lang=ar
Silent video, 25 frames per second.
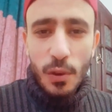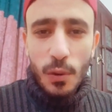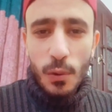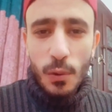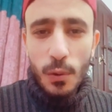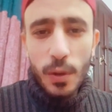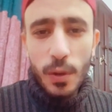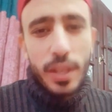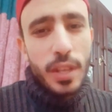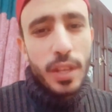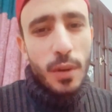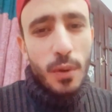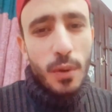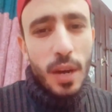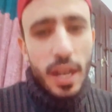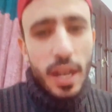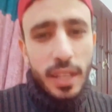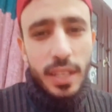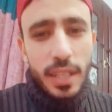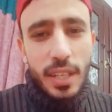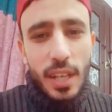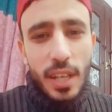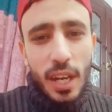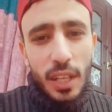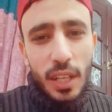
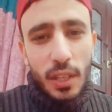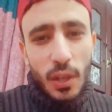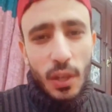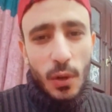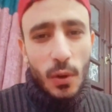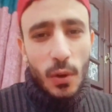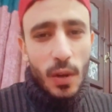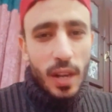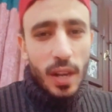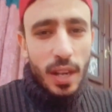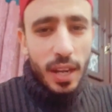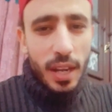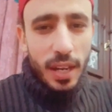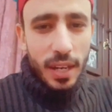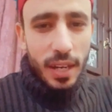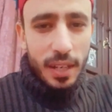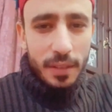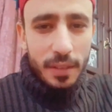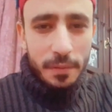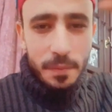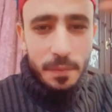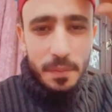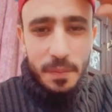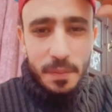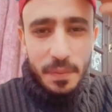ودلوقتي اقدر اقول لك
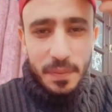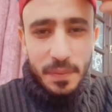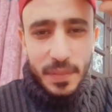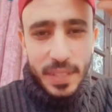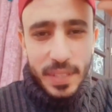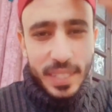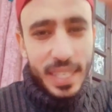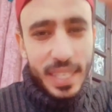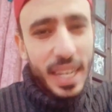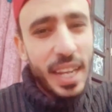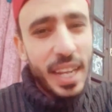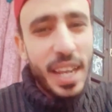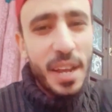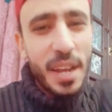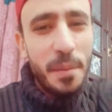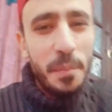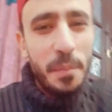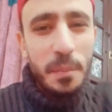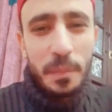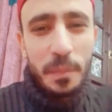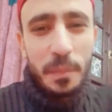سلام